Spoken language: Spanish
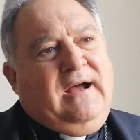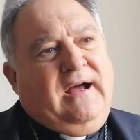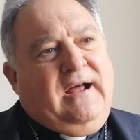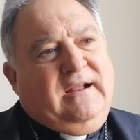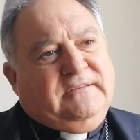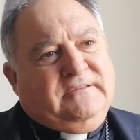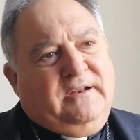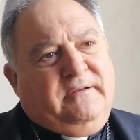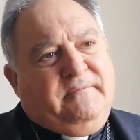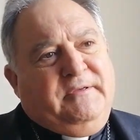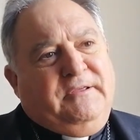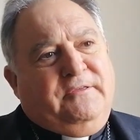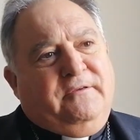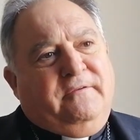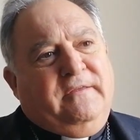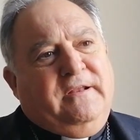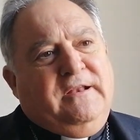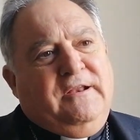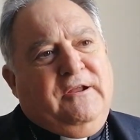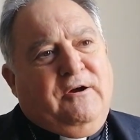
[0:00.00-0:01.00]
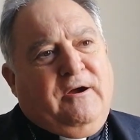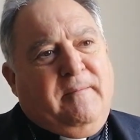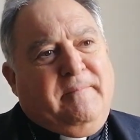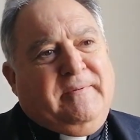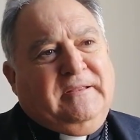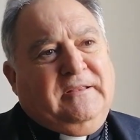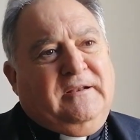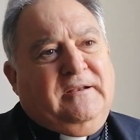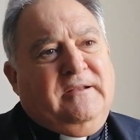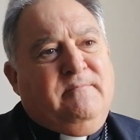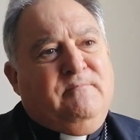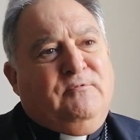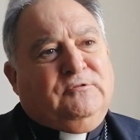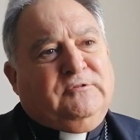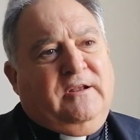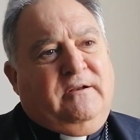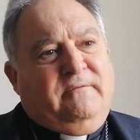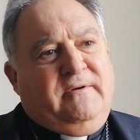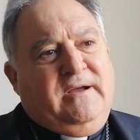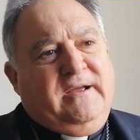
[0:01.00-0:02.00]
al servicio del neocapitalismo
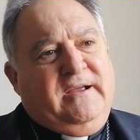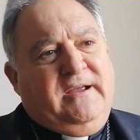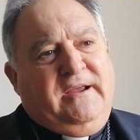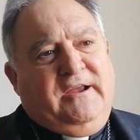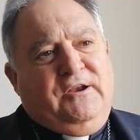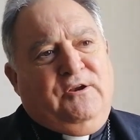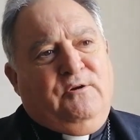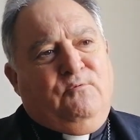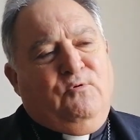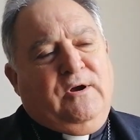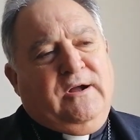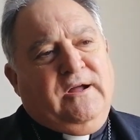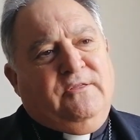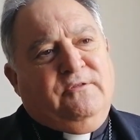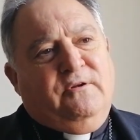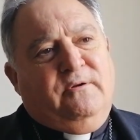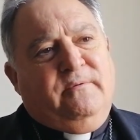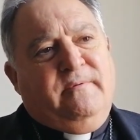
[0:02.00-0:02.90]
salvaje y no buscando